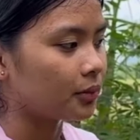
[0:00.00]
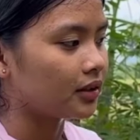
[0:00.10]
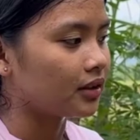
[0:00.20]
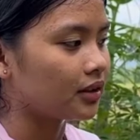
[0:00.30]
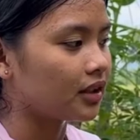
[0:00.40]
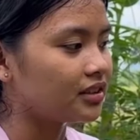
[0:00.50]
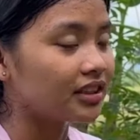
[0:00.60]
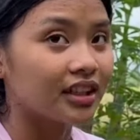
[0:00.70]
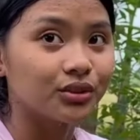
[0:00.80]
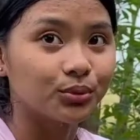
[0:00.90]
Sa
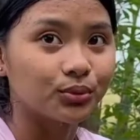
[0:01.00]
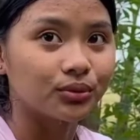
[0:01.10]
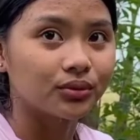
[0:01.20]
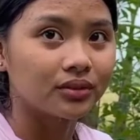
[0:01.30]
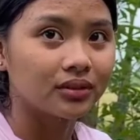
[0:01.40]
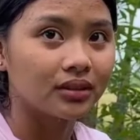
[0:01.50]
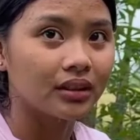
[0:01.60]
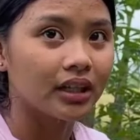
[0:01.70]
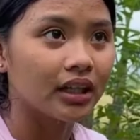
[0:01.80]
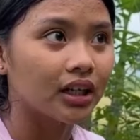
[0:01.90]
pag-aasikaso po.
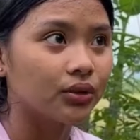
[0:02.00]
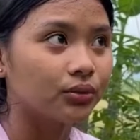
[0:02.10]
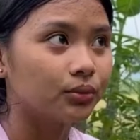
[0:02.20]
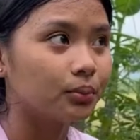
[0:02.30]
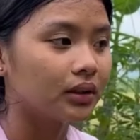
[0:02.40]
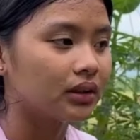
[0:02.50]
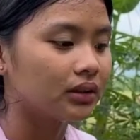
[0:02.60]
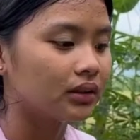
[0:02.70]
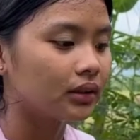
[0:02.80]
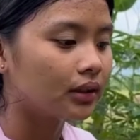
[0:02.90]
Like, ano,
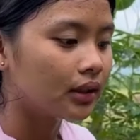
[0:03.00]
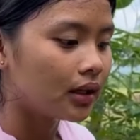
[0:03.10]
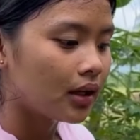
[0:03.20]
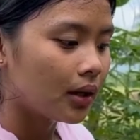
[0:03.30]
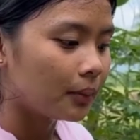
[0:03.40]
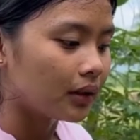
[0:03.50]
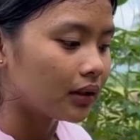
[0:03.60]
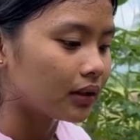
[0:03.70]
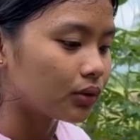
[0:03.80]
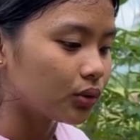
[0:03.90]
pa,
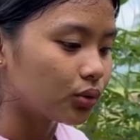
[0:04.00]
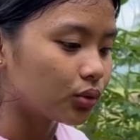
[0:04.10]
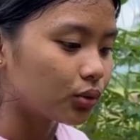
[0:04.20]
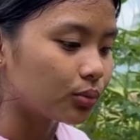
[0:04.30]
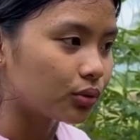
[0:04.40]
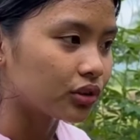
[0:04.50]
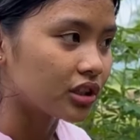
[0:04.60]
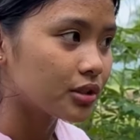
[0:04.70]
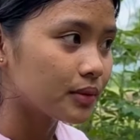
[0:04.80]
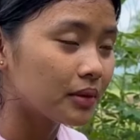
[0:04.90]
pagluluto po.
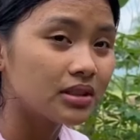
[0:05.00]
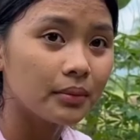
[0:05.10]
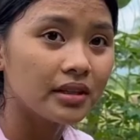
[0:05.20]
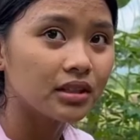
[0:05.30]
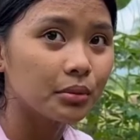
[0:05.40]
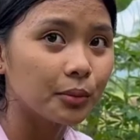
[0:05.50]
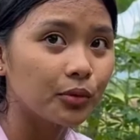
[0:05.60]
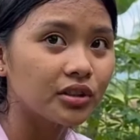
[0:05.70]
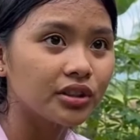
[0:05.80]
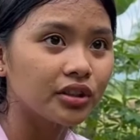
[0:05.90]
Tapos sabay-sabay
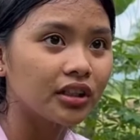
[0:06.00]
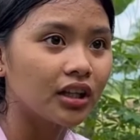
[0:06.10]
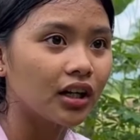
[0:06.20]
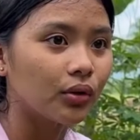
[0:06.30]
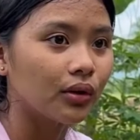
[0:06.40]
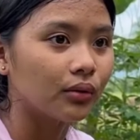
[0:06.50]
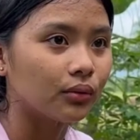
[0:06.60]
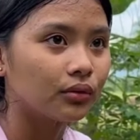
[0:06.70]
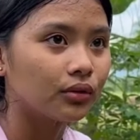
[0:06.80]
po kasing ginagawa ko.